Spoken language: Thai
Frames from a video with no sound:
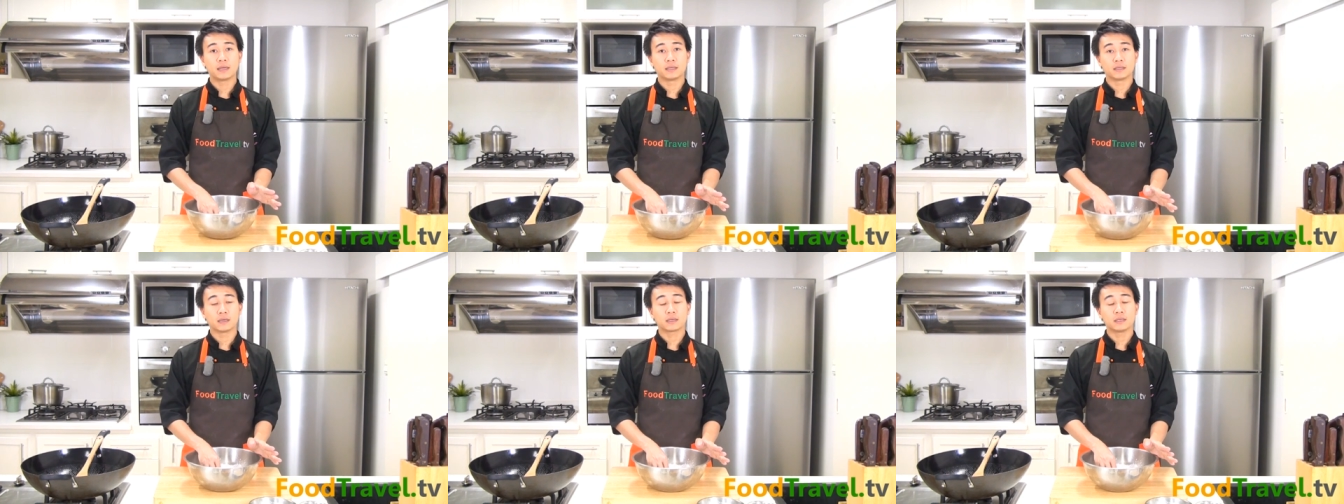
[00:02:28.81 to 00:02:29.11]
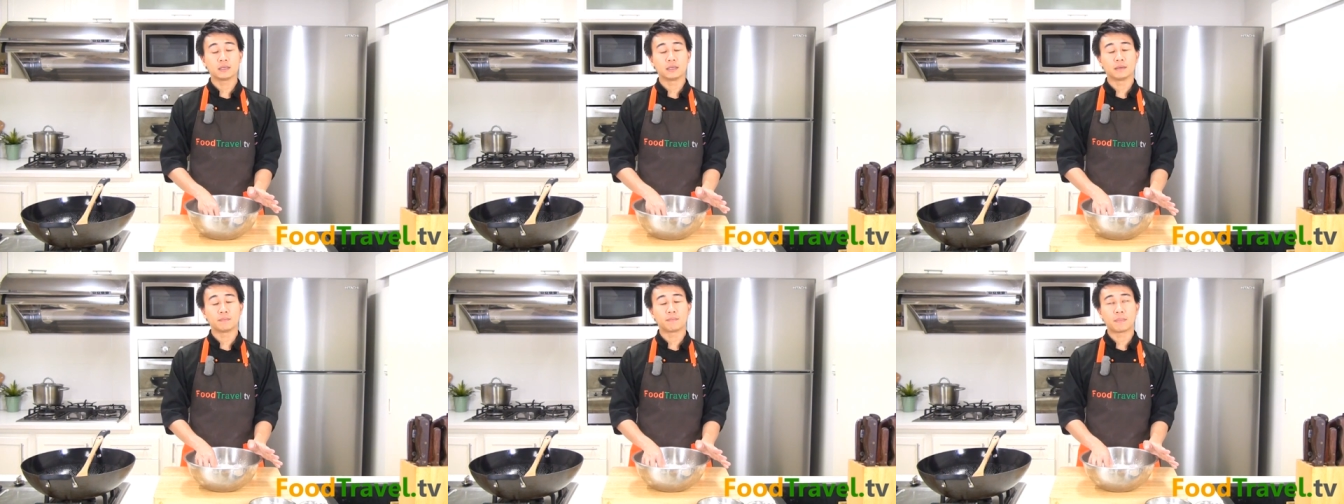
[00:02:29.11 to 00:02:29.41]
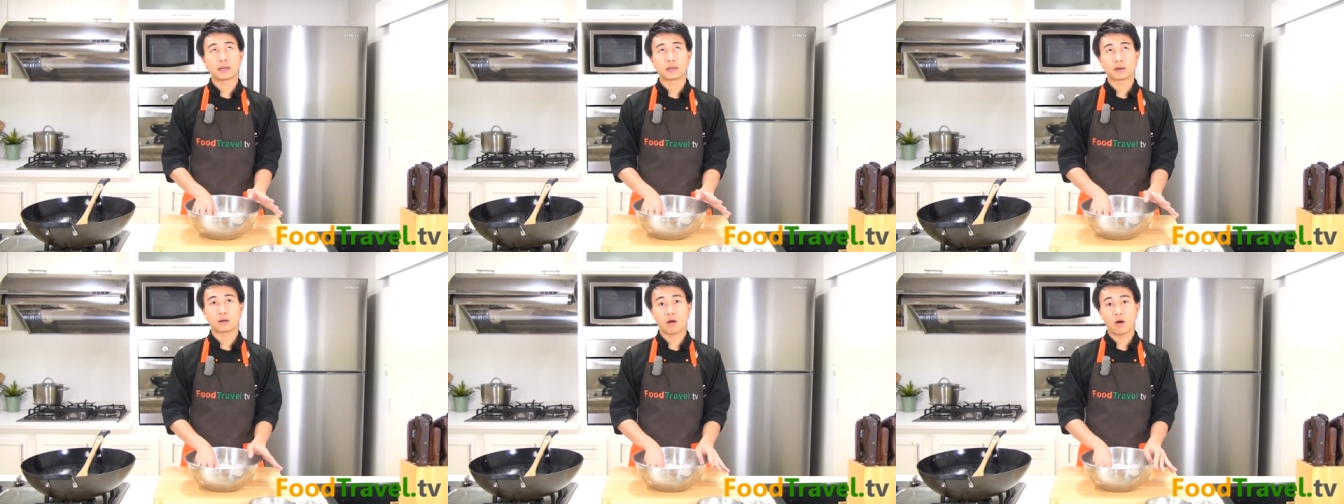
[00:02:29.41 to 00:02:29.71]
ทหนึ่งก็คือ
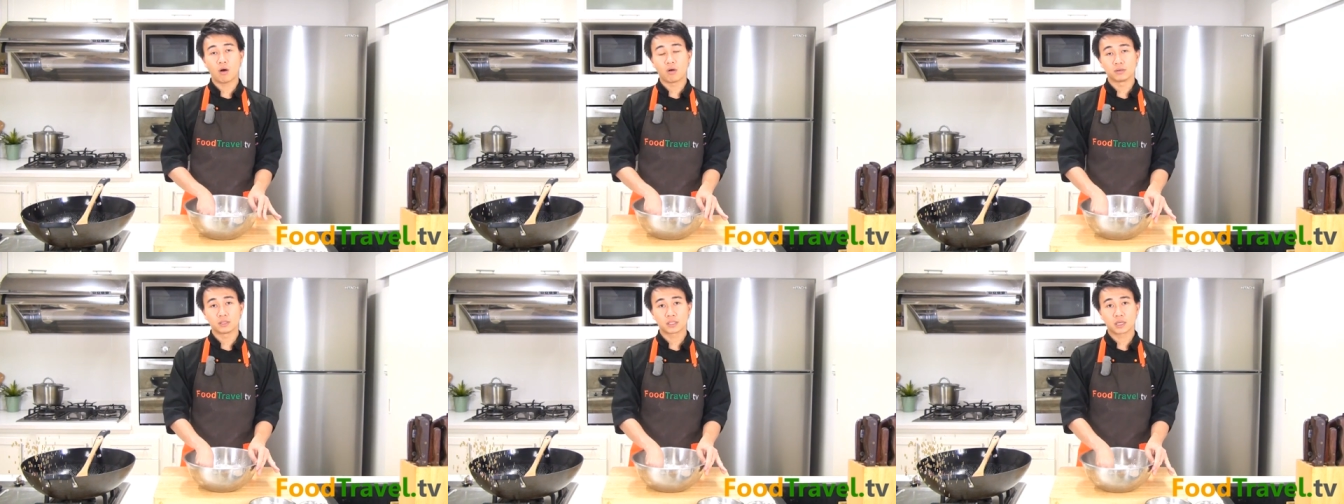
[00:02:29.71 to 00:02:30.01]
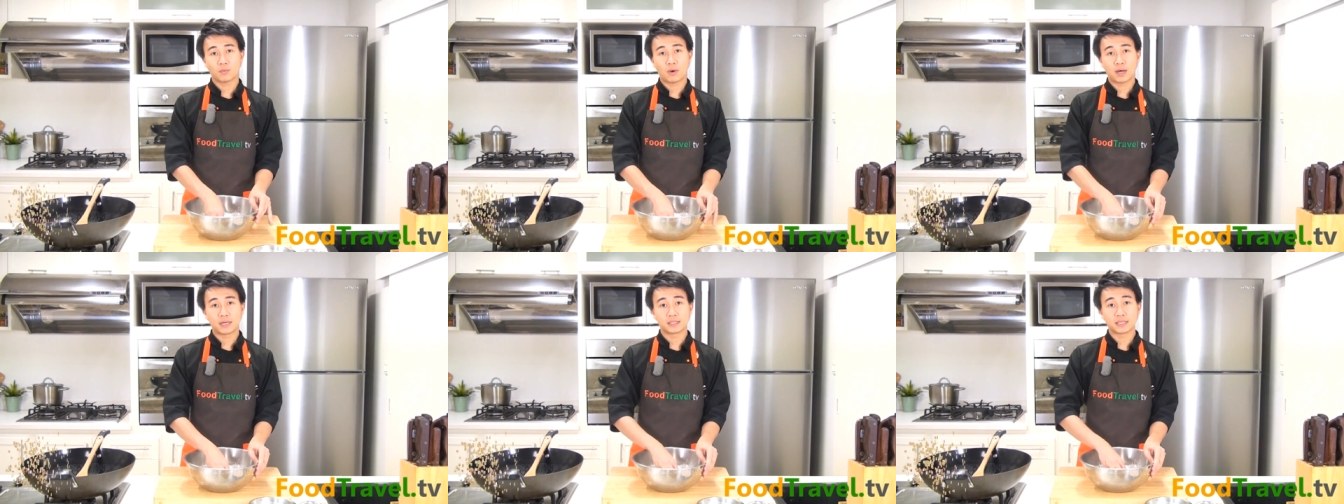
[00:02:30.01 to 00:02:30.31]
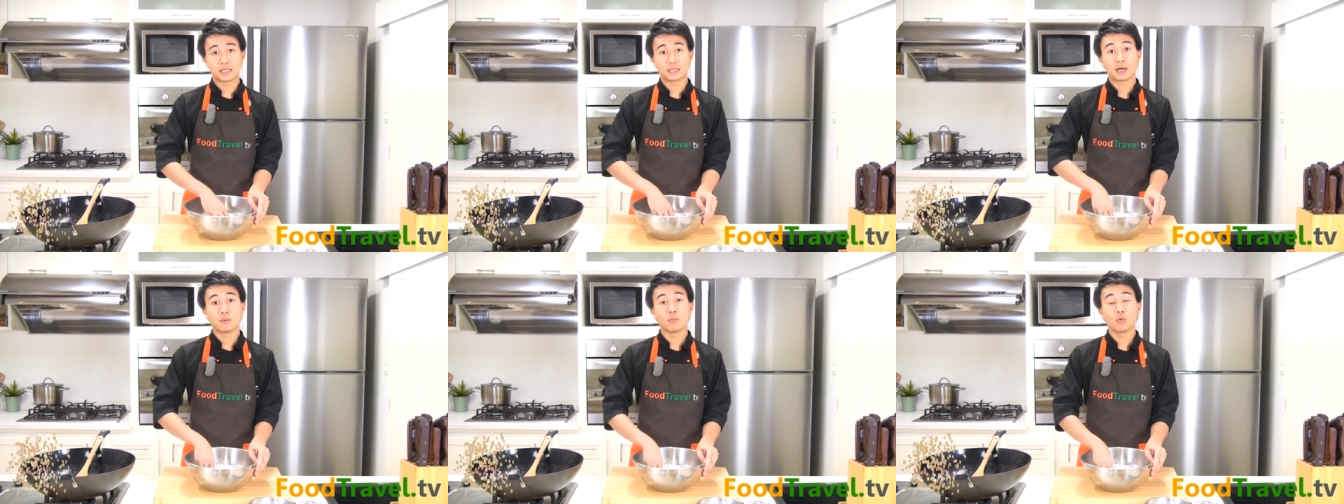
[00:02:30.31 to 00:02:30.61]
เป็นของจังหวัด
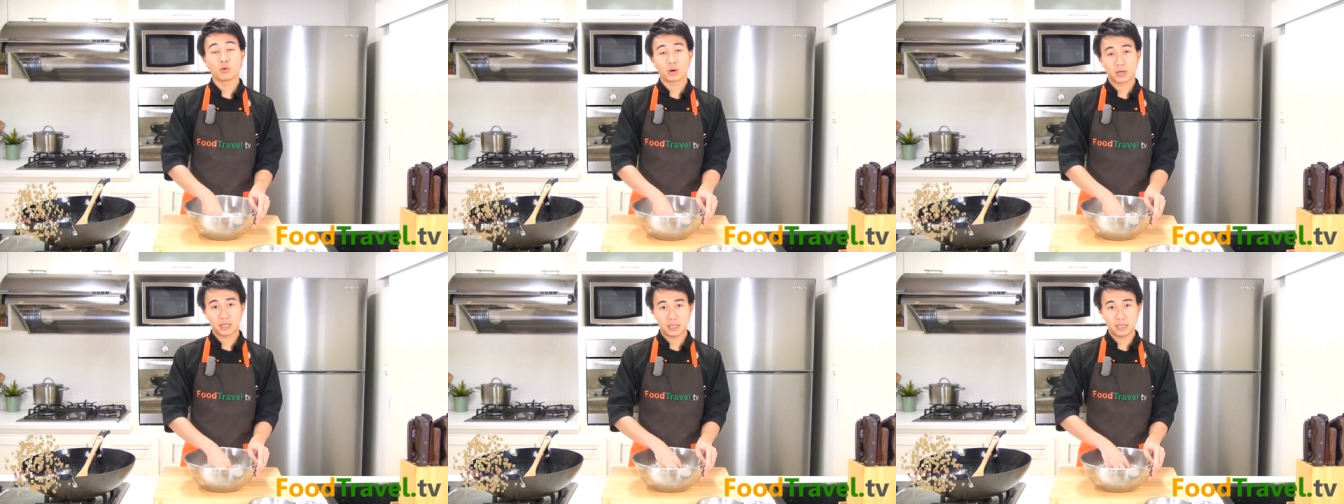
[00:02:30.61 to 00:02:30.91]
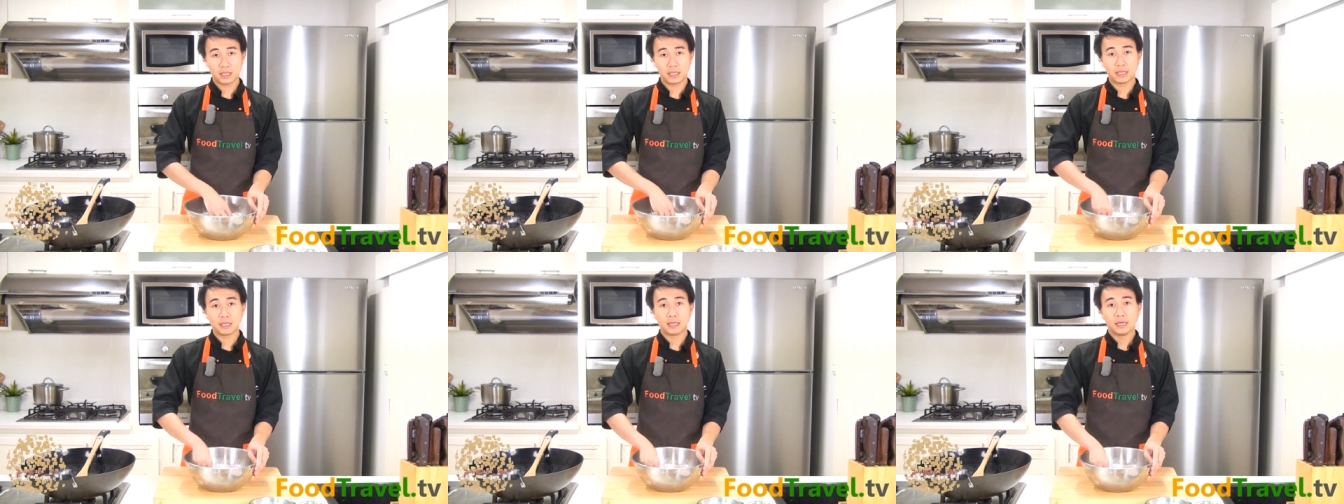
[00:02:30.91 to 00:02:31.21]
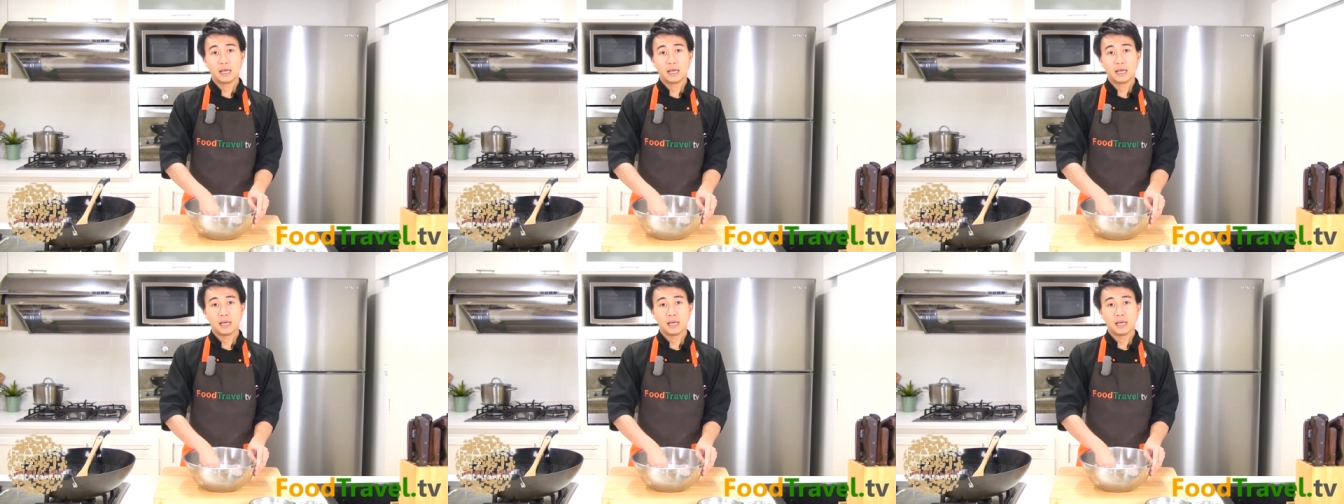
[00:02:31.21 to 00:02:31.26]
จันทบุรี